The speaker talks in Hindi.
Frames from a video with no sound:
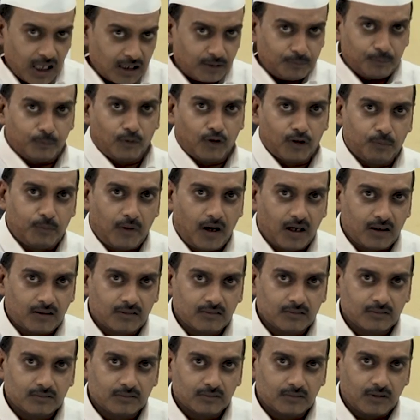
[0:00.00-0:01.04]
हट बोर्ड
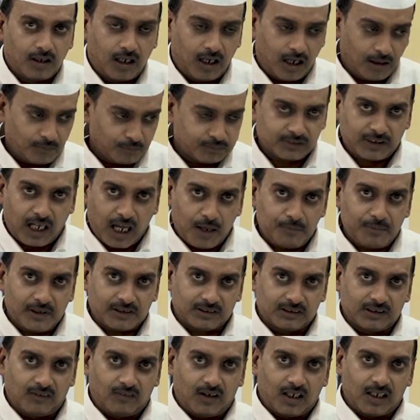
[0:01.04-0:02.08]
हम चाय
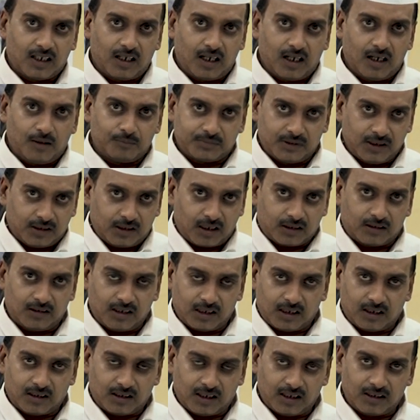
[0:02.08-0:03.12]
बेचने वाले हैं हम टिकट
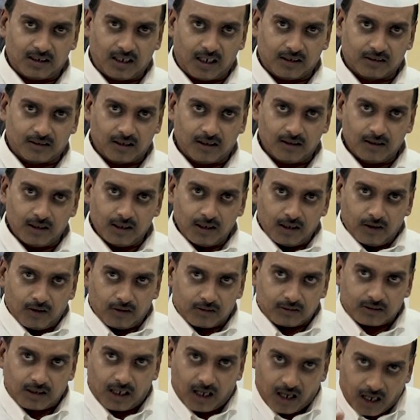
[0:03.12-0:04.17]
लेकर नहीं आएंगे
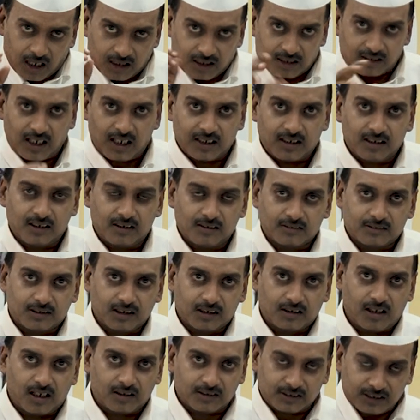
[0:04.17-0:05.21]
उन्होंने कहा अरे नहीं
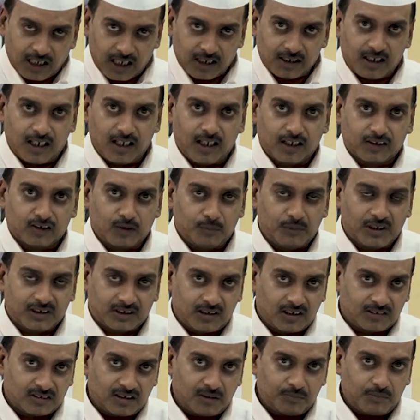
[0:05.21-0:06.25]
टिकट चाहिए तो मैं
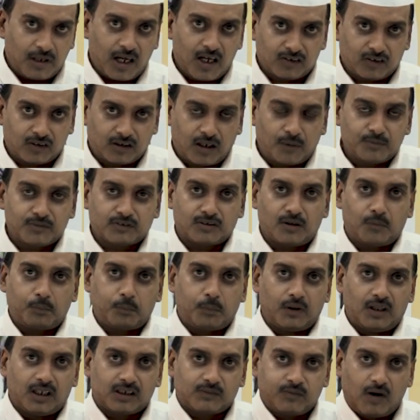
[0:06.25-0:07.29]
स्टेशन में आया तो कम से कम
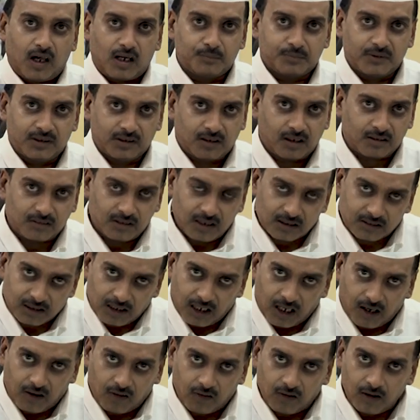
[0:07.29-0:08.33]
प्लेटफार्म टिकट लेके
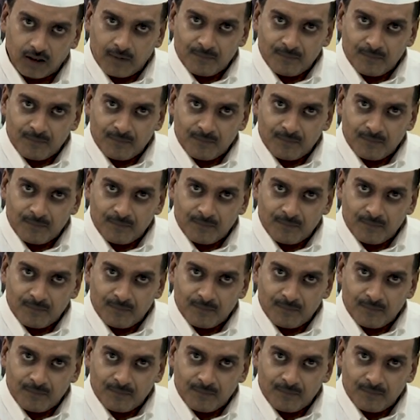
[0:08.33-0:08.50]
आओ